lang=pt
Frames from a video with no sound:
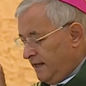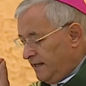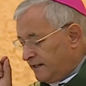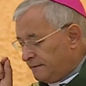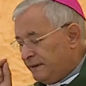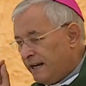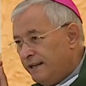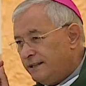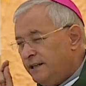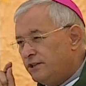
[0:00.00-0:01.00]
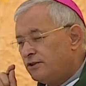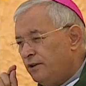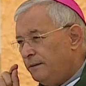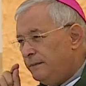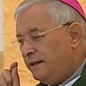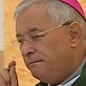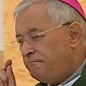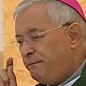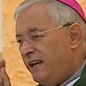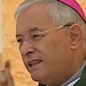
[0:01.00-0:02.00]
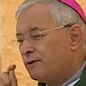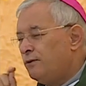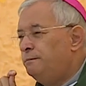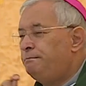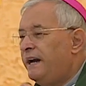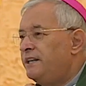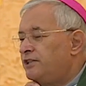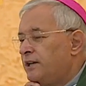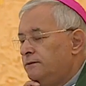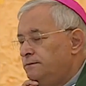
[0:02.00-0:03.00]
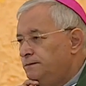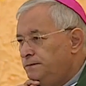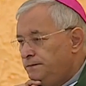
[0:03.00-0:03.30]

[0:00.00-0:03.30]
E reparai que este homem pede compaixão.